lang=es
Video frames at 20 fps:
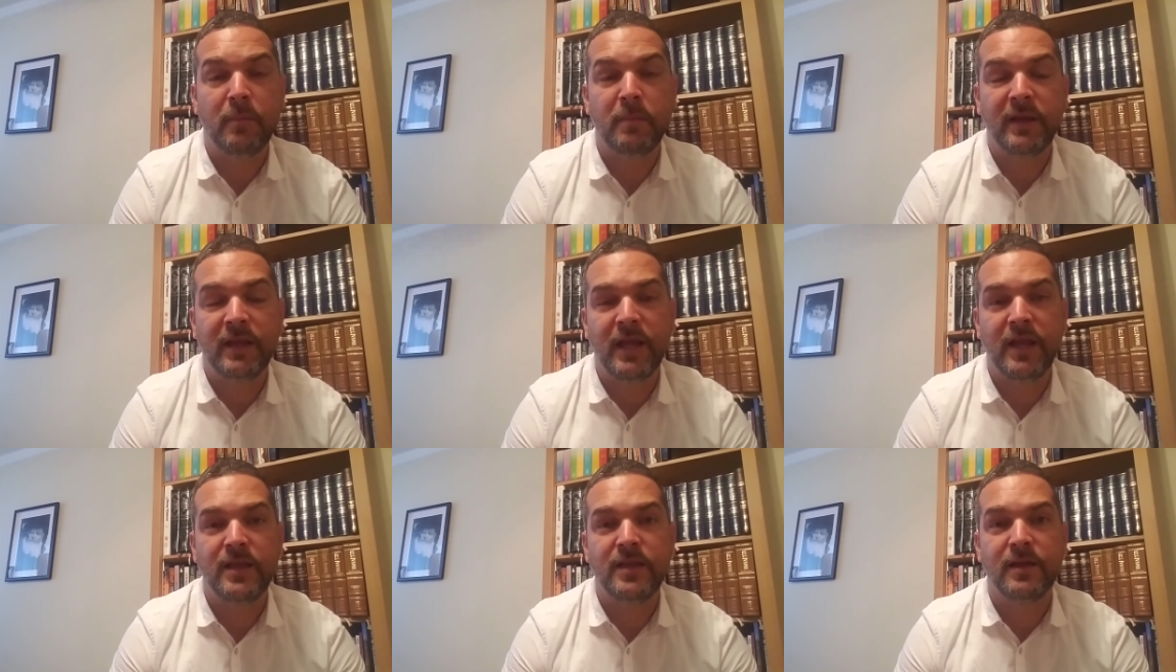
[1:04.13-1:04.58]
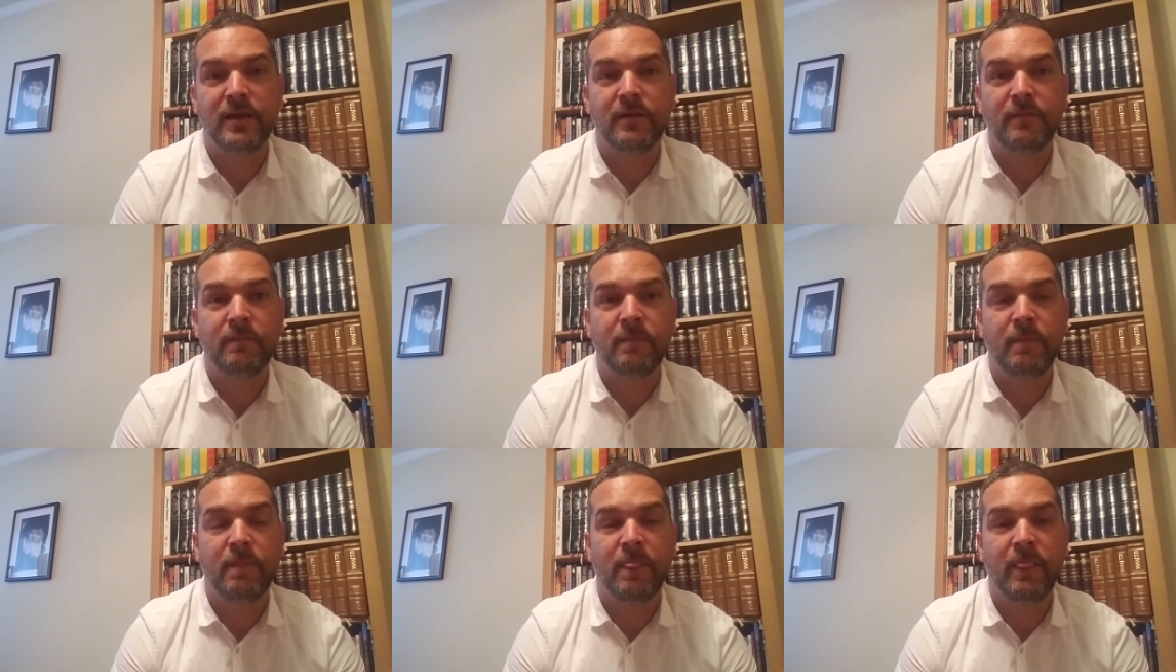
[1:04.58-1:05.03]
hija
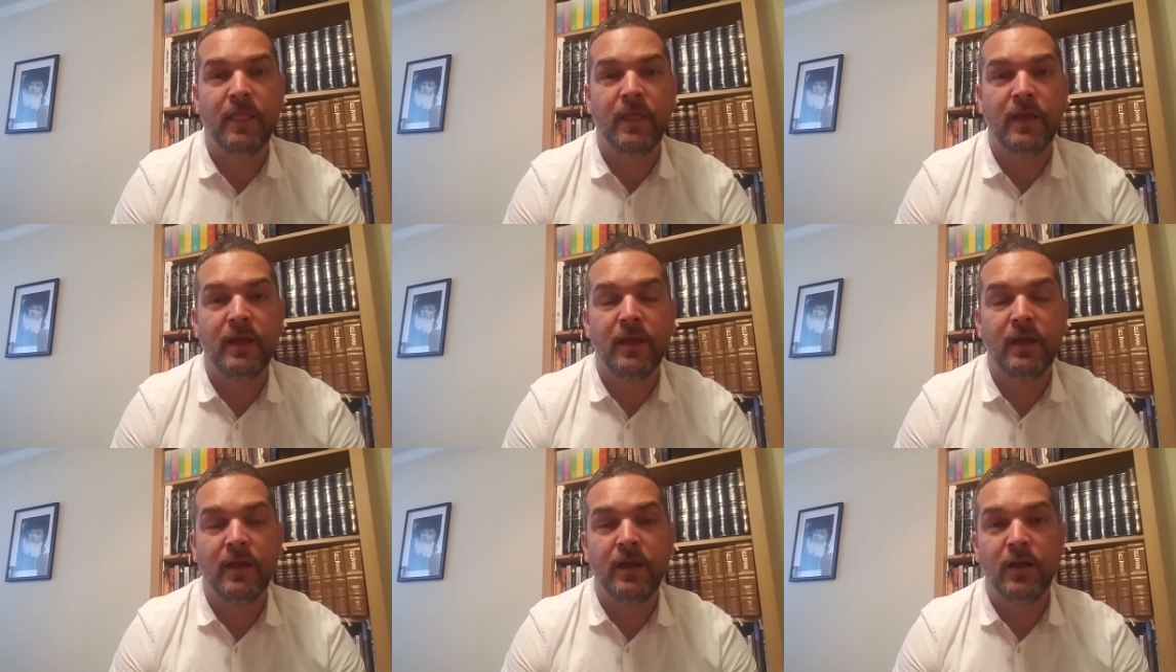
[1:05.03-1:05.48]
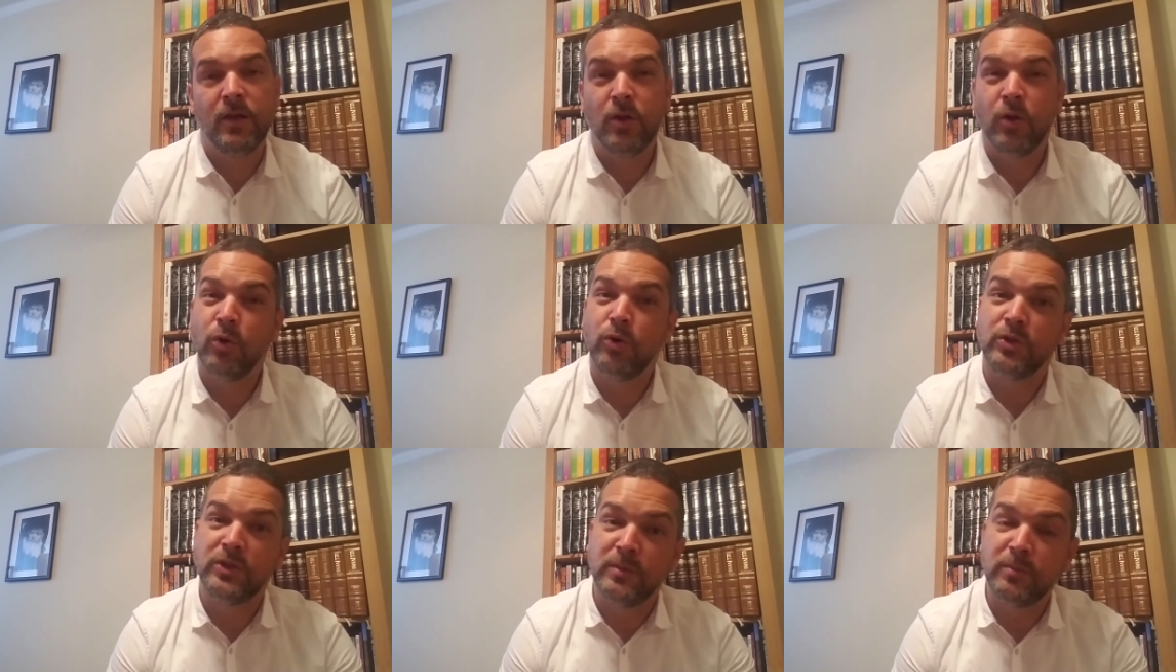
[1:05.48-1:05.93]
pequeña,
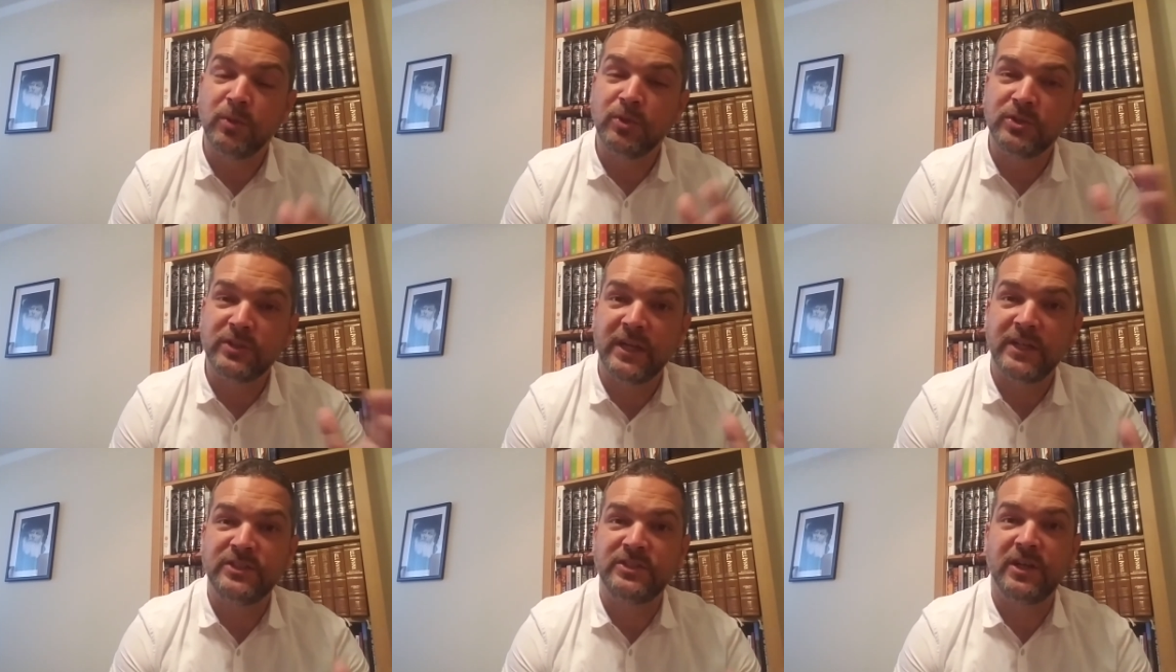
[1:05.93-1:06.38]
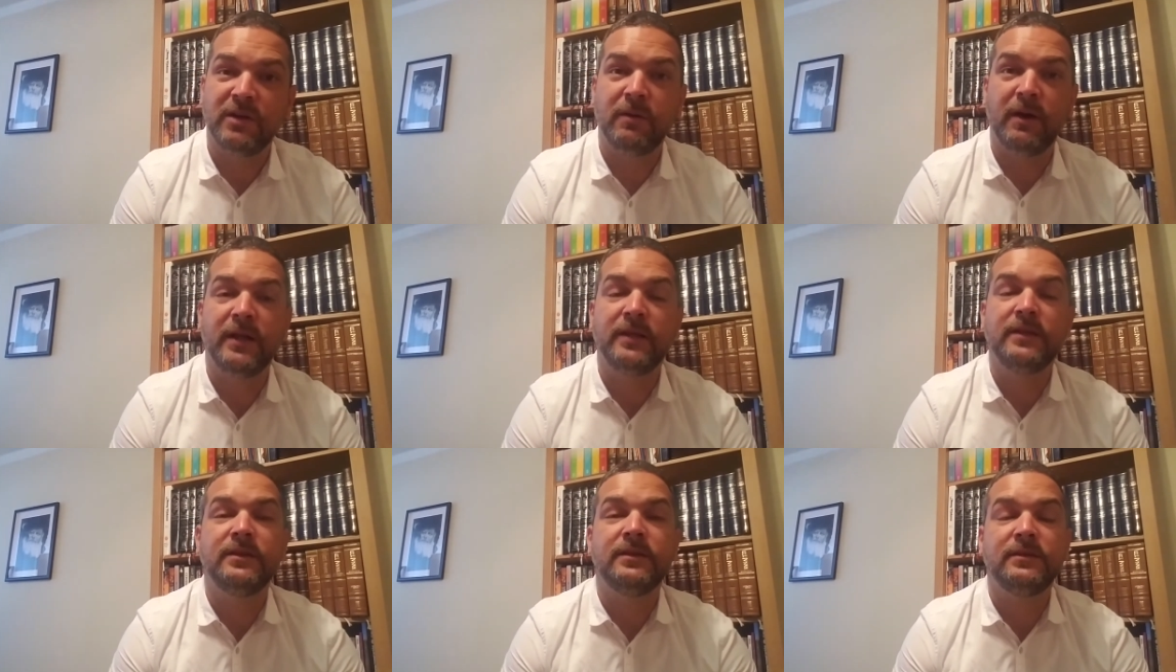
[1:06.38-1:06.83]
los últimos tres
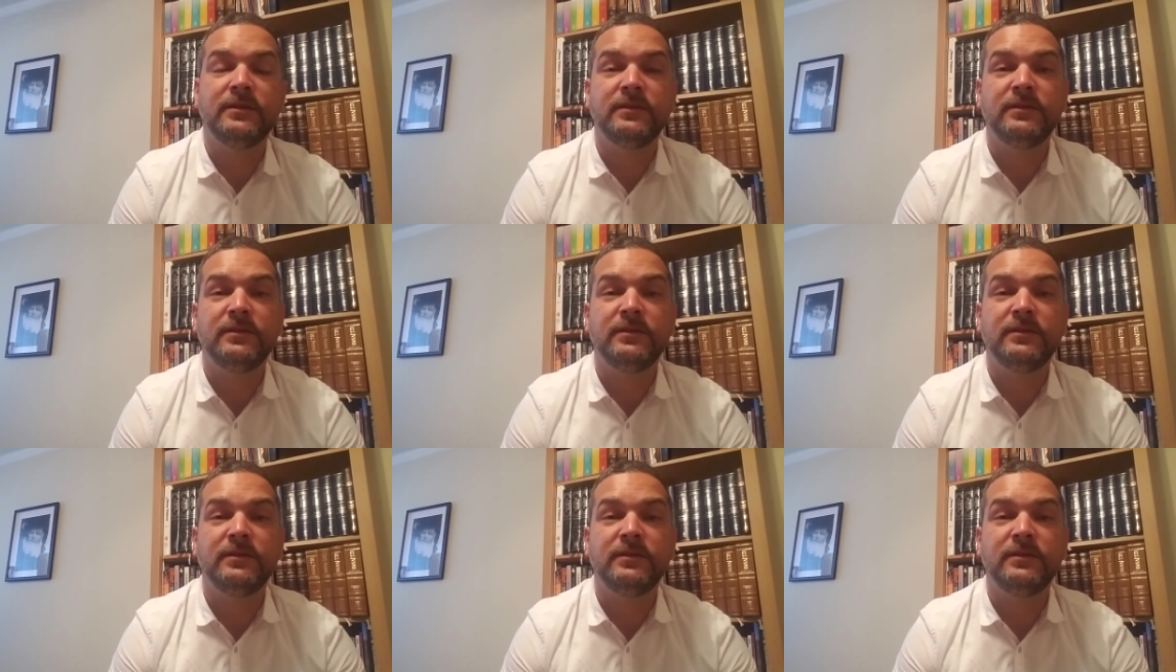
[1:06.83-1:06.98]
Shabbat,